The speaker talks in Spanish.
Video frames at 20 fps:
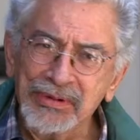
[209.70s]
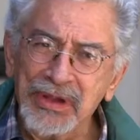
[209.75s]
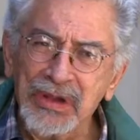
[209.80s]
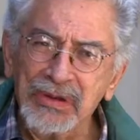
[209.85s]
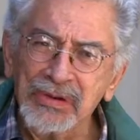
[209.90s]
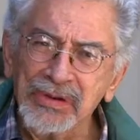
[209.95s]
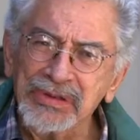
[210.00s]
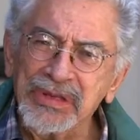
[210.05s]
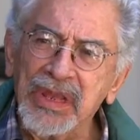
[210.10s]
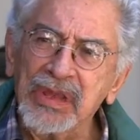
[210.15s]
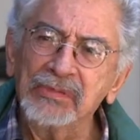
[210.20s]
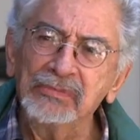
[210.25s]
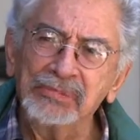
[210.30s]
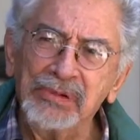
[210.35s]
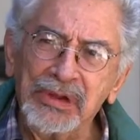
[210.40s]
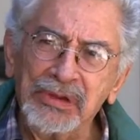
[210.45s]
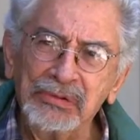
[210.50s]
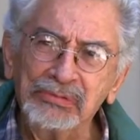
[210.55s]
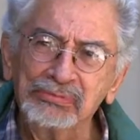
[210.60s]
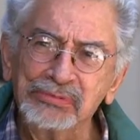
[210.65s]
película tiene un
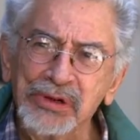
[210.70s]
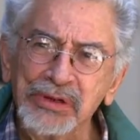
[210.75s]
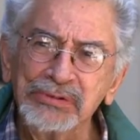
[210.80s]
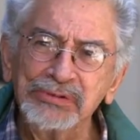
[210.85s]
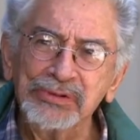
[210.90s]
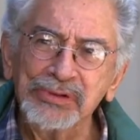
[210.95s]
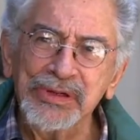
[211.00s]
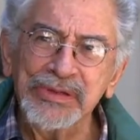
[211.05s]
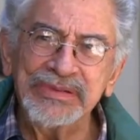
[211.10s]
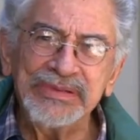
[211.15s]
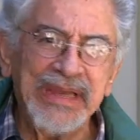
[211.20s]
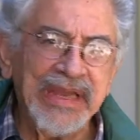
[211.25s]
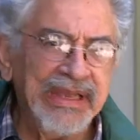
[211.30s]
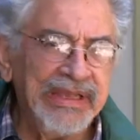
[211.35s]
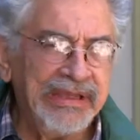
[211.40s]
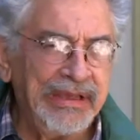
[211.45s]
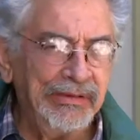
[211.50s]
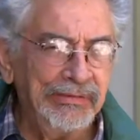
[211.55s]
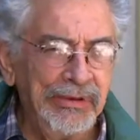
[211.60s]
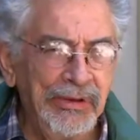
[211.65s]
presupuesto de
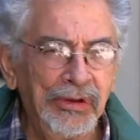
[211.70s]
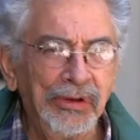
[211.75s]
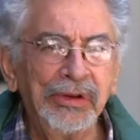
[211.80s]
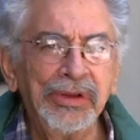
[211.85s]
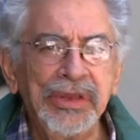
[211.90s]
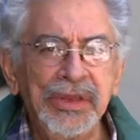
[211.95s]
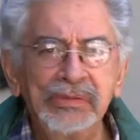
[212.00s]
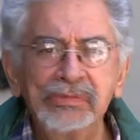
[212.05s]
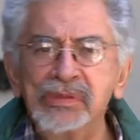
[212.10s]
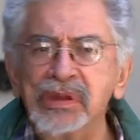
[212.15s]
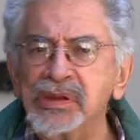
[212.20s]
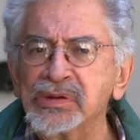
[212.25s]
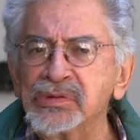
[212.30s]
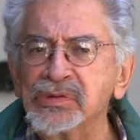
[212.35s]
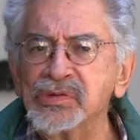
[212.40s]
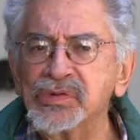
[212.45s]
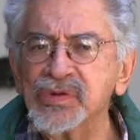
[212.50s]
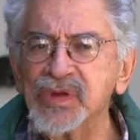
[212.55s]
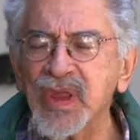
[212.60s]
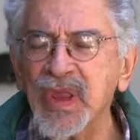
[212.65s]
30 millones de
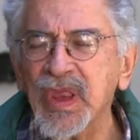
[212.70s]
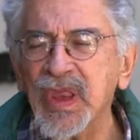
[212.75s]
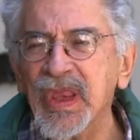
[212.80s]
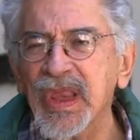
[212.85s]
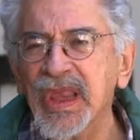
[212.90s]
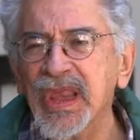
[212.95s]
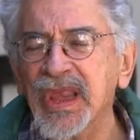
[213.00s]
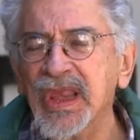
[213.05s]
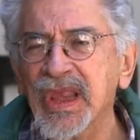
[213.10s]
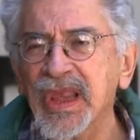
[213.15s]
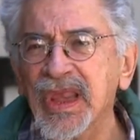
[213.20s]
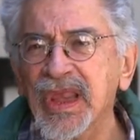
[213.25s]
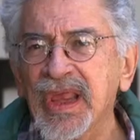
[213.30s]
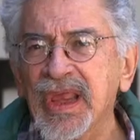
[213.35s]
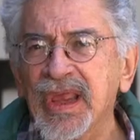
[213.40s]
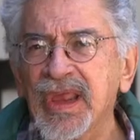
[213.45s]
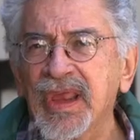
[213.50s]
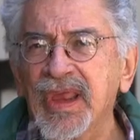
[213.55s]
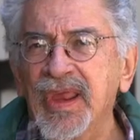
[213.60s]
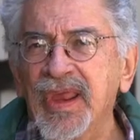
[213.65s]
pesos
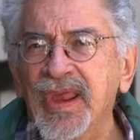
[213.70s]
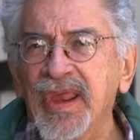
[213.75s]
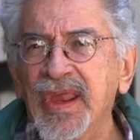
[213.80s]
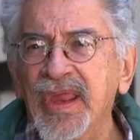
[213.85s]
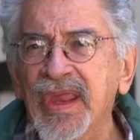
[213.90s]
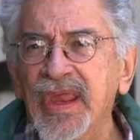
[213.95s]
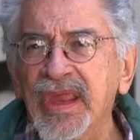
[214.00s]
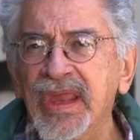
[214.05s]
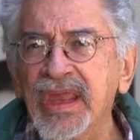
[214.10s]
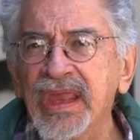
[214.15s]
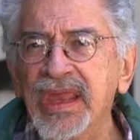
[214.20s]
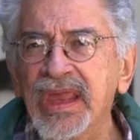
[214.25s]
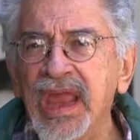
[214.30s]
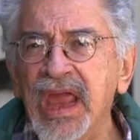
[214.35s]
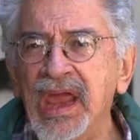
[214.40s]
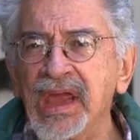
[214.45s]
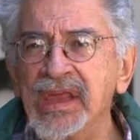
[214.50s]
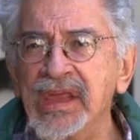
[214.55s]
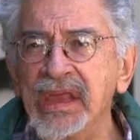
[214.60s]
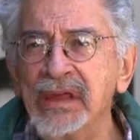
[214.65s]
y
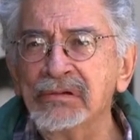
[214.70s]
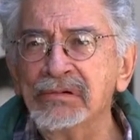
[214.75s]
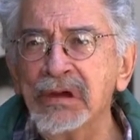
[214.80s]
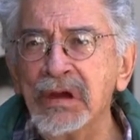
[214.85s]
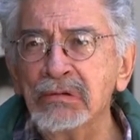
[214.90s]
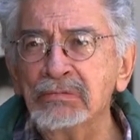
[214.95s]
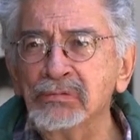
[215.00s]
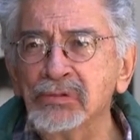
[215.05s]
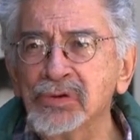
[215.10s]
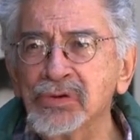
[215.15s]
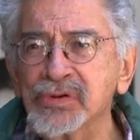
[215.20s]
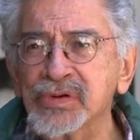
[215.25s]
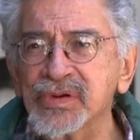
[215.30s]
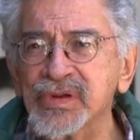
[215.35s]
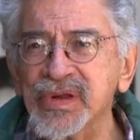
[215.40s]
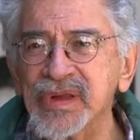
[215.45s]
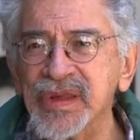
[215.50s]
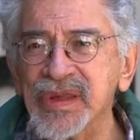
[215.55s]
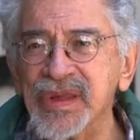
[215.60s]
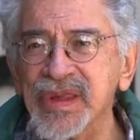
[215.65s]
ya llevamos,
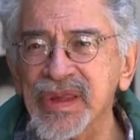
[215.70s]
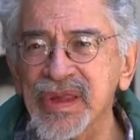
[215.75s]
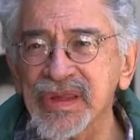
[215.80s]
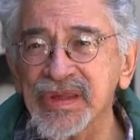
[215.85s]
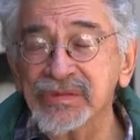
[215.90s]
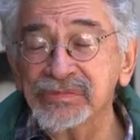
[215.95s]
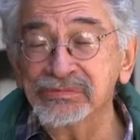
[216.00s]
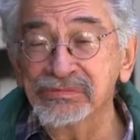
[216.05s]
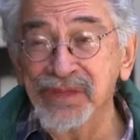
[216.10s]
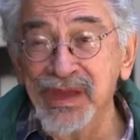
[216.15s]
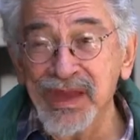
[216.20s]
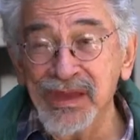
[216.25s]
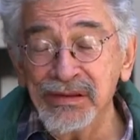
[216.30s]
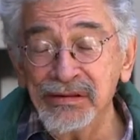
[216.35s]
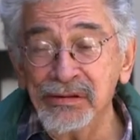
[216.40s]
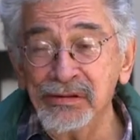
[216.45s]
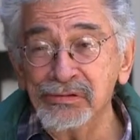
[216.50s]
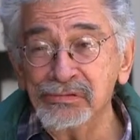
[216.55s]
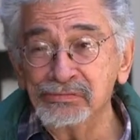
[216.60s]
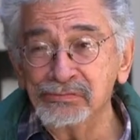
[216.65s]
si
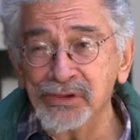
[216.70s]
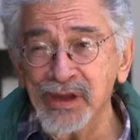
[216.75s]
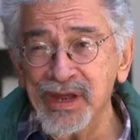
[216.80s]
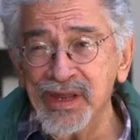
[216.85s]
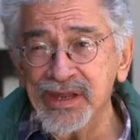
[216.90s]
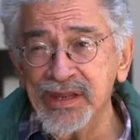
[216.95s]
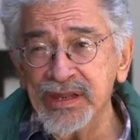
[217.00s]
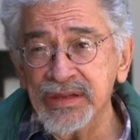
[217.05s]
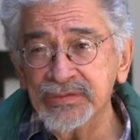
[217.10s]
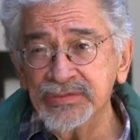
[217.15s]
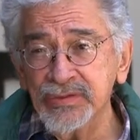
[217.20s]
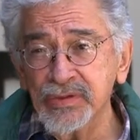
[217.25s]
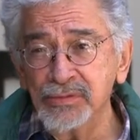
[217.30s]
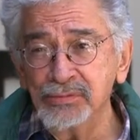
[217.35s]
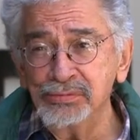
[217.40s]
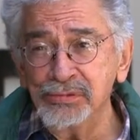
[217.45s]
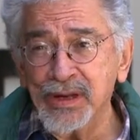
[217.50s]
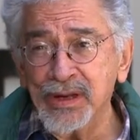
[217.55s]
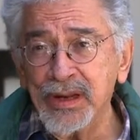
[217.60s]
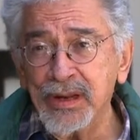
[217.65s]
bien nos va dentro de
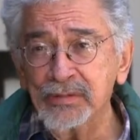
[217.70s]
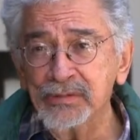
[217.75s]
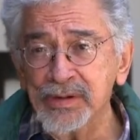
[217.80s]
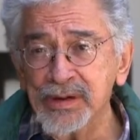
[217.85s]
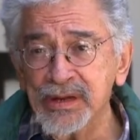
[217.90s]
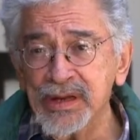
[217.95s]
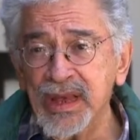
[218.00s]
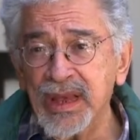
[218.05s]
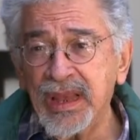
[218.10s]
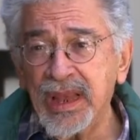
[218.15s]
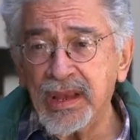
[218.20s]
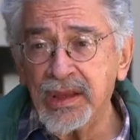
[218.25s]
un par de meses,